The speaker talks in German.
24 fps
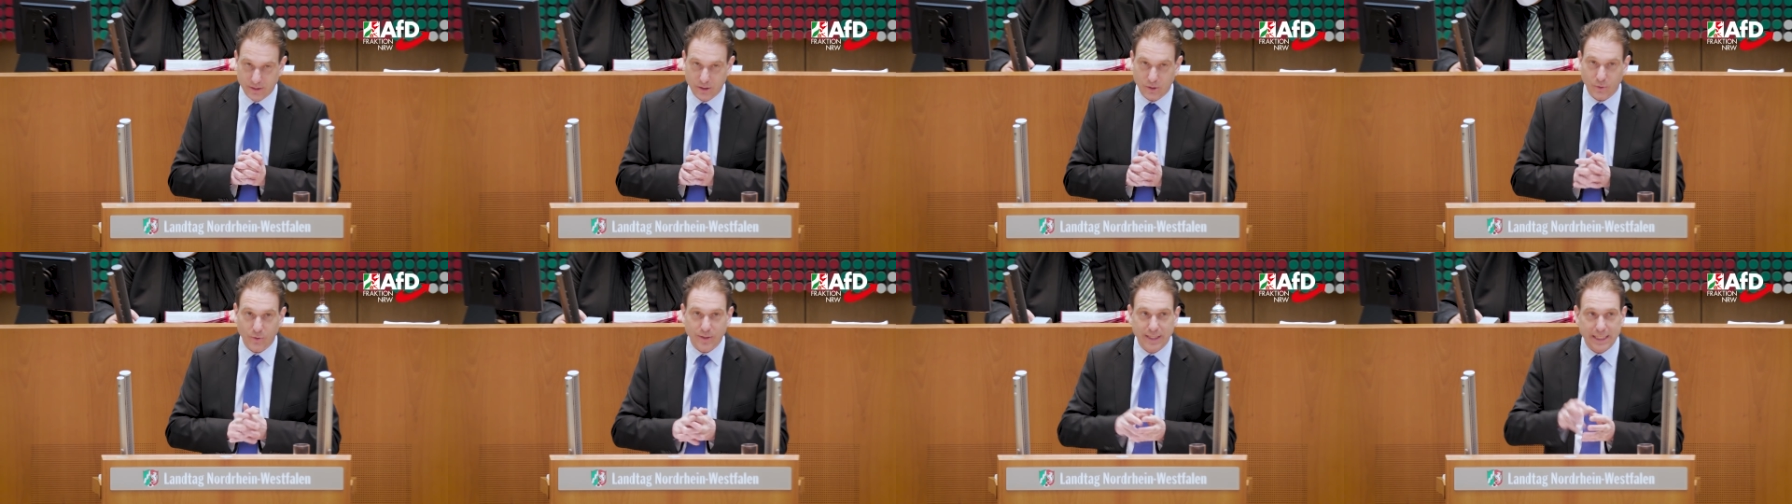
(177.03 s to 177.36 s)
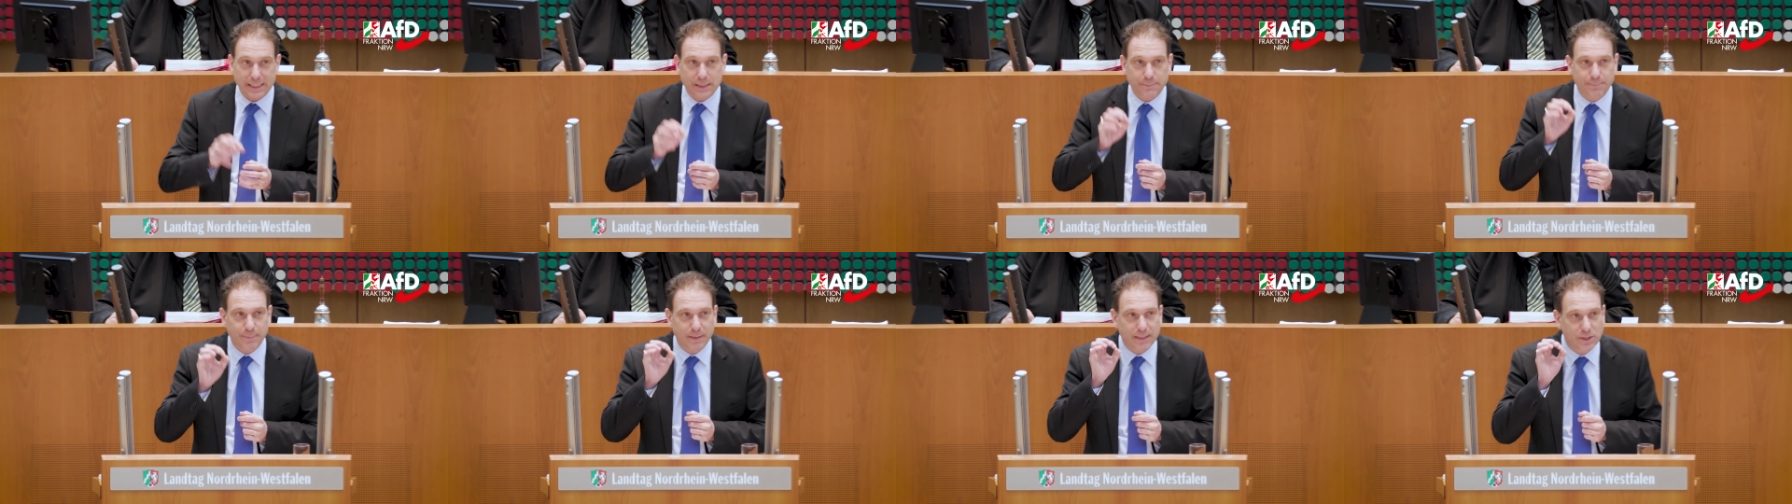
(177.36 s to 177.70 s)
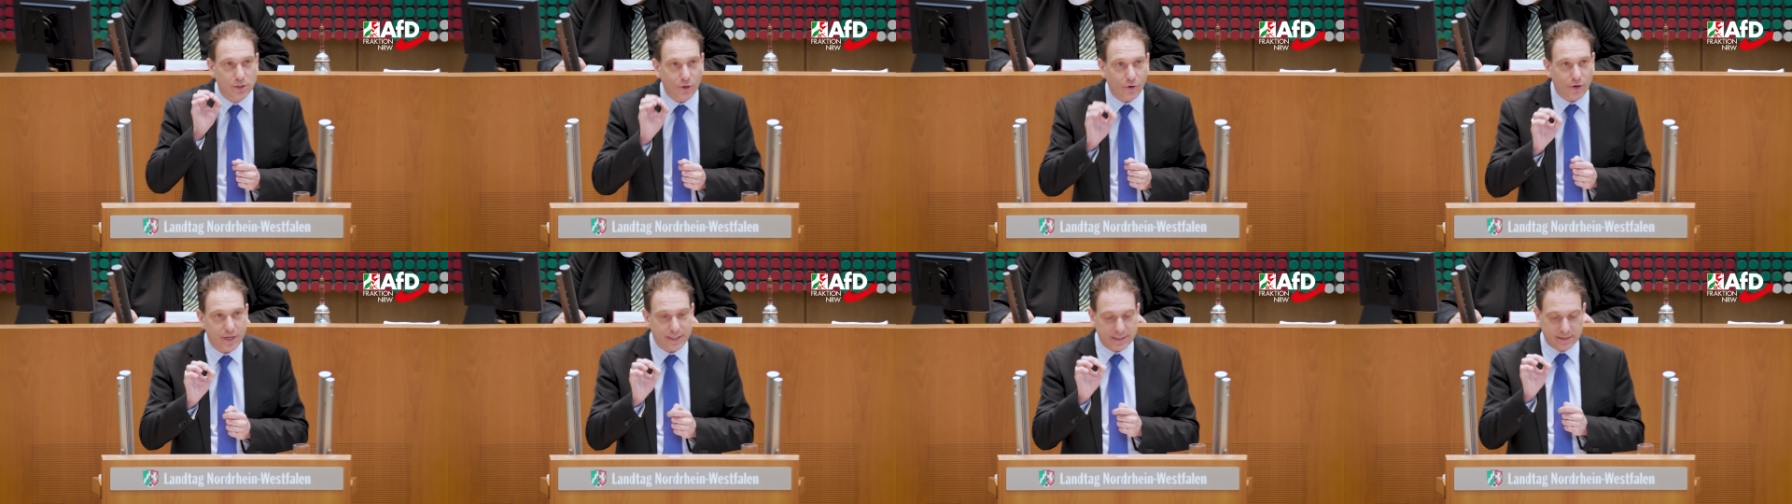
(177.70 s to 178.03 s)
Und das
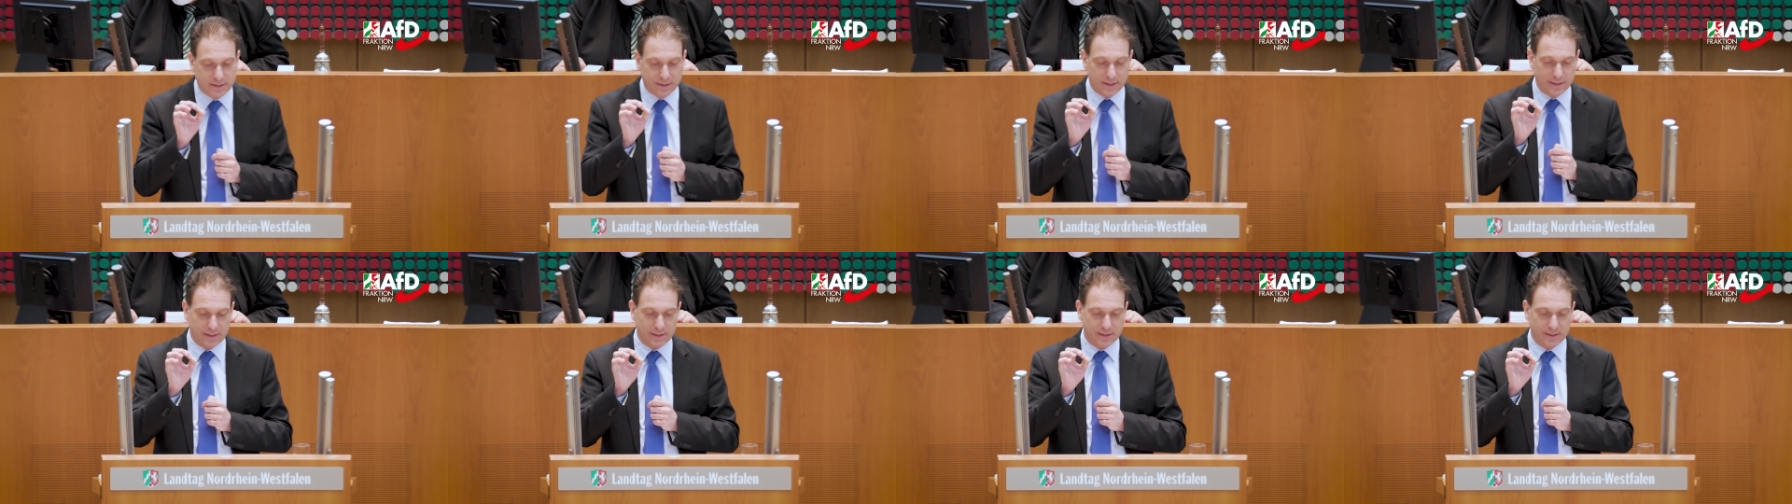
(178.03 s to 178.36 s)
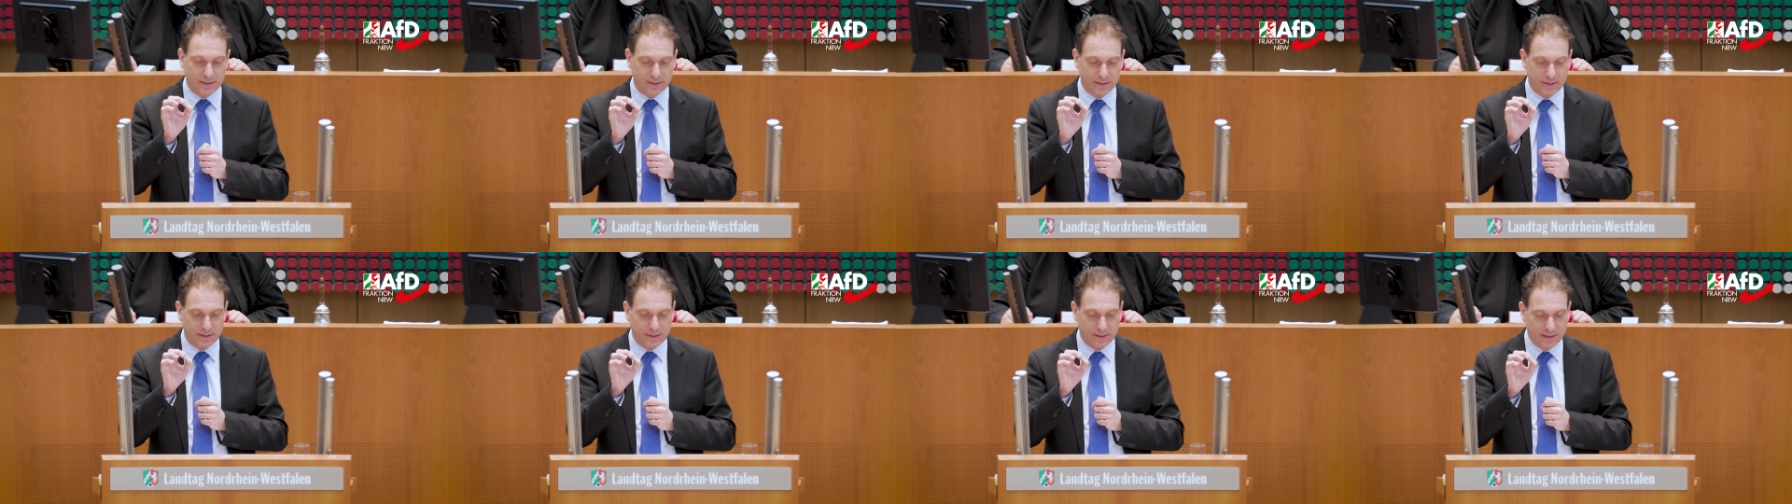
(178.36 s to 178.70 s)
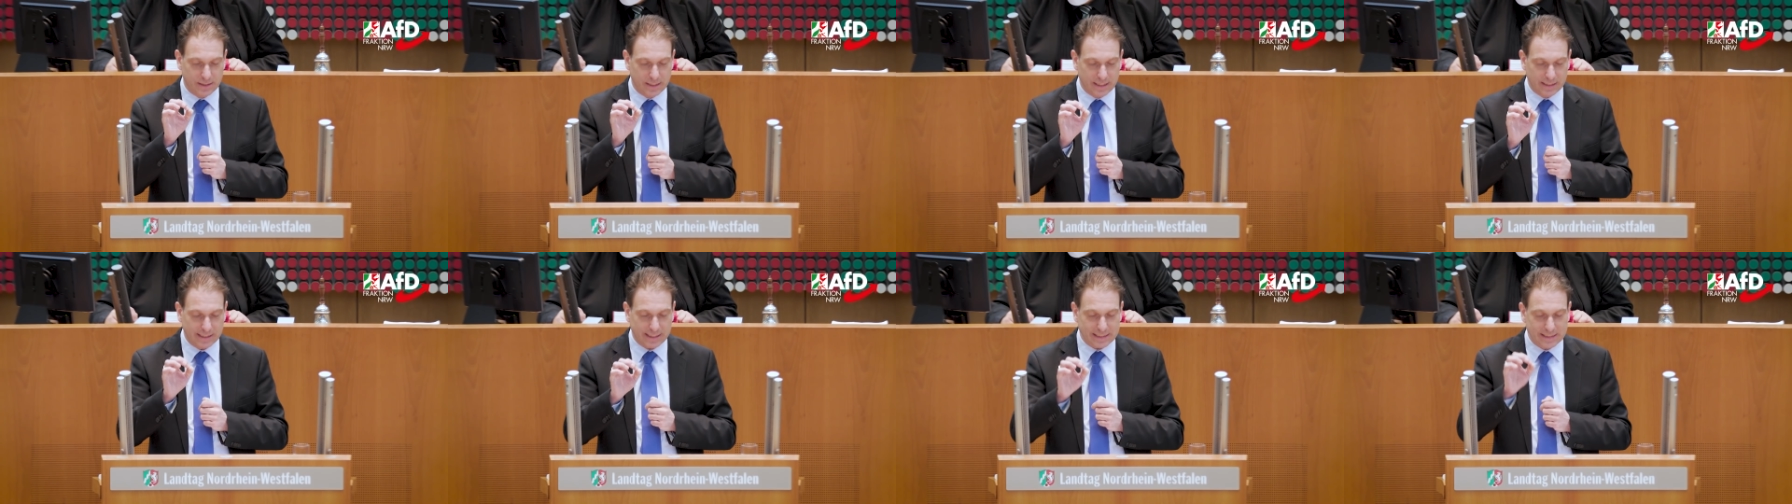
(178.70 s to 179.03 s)
bedeutet,
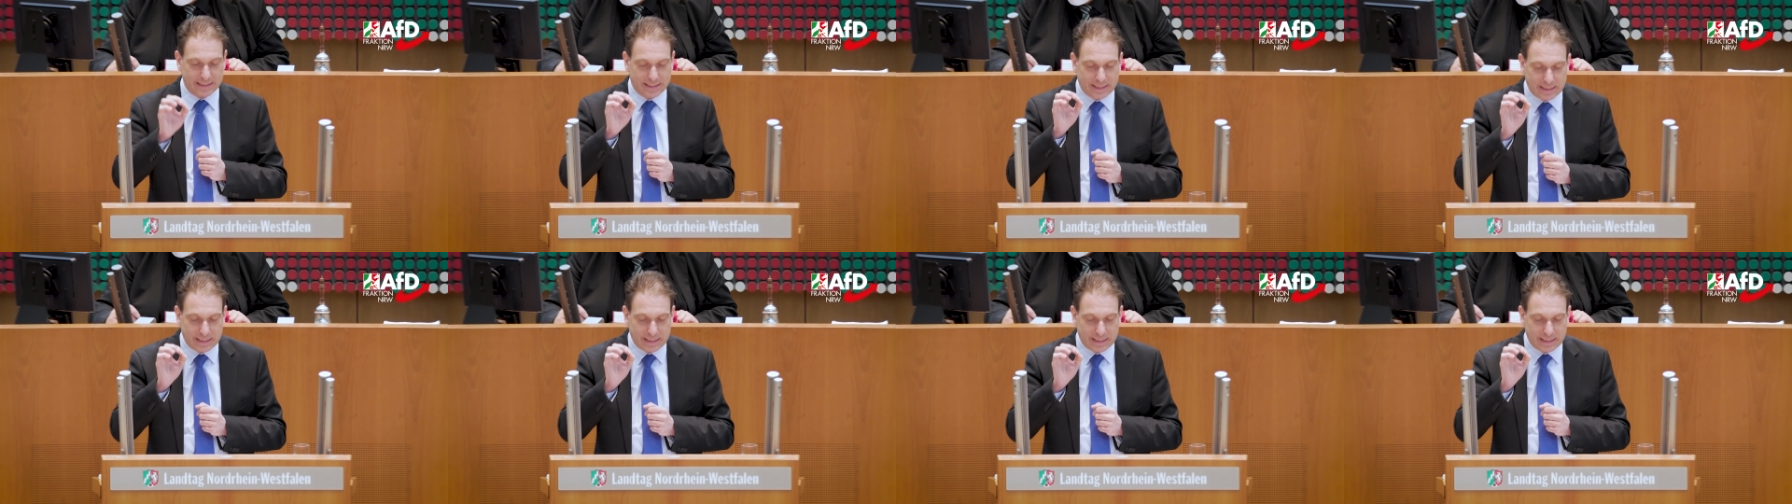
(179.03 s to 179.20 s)
dass